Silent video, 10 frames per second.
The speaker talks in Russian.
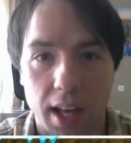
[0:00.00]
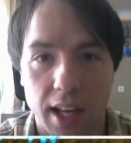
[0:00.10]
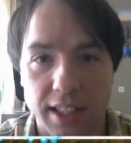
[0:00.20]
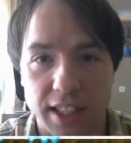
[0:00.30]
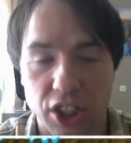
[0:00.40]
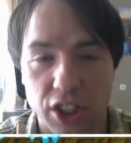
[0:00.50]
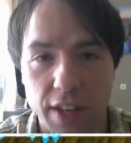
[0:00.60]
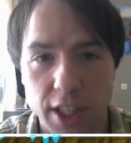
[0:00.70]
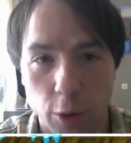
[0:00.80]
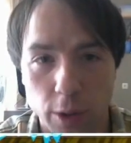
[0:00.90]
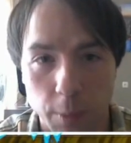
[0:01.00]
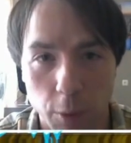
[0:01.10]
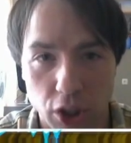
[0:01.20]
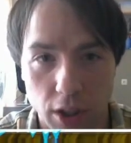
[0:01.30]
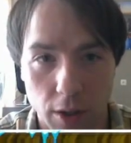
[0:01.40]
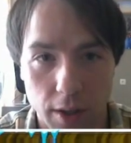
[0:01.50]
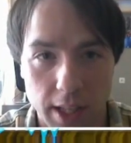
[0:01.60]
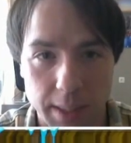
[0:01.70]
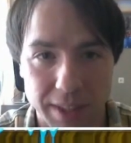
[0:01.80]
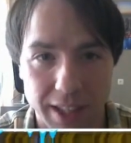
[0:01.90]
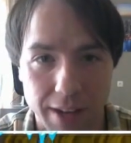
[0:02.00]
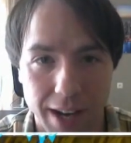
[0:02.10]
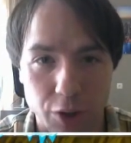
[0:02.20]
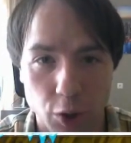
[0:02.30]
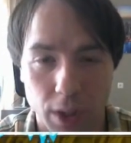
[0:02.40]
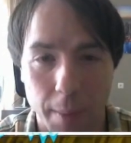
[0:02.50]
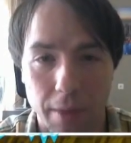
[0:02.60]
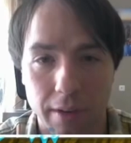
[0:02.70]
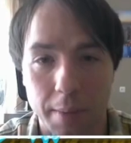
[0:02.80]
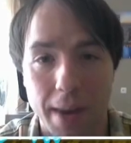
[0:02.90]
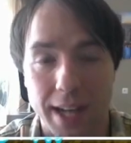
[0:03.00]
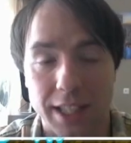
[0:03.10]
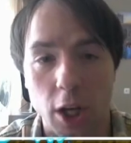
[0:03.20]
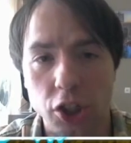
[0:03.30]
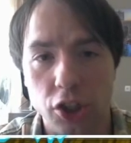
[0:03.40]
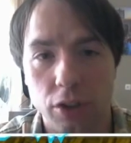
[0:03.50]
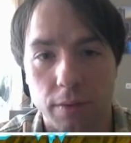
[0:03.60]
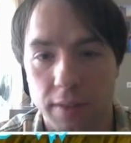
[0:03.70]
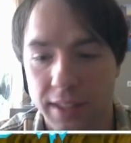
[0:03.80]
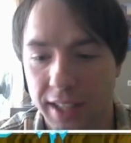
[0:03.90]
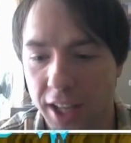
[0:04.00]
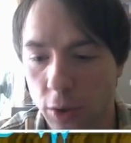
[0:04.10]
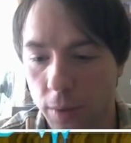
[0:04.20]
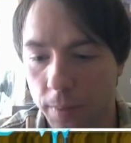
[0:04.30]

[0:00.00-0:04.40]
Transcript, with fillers: Здесь же, видите, то есть можно, если мы ставим галочку Enable and Back Search, сразу